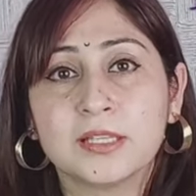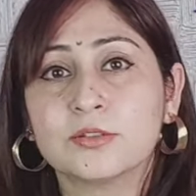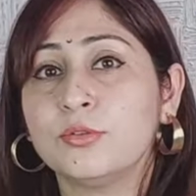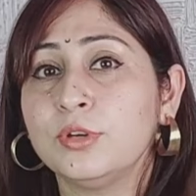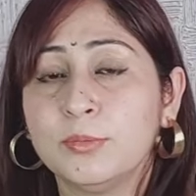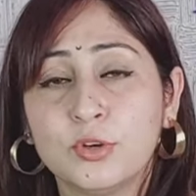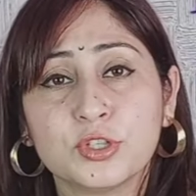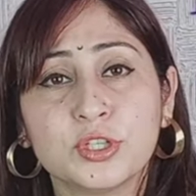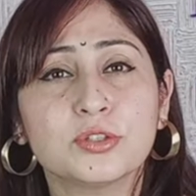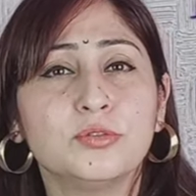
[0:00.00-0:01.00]
को उन
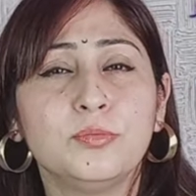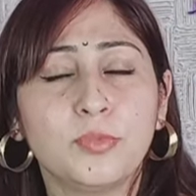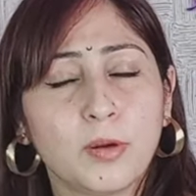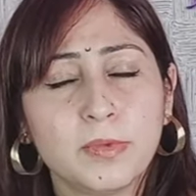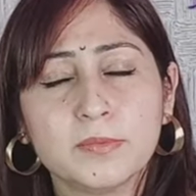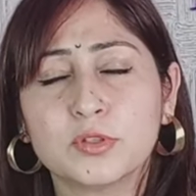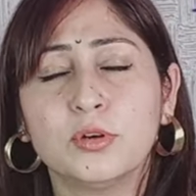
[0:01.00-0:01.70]
इमोशंस को उन प्रॉब्लम्स को और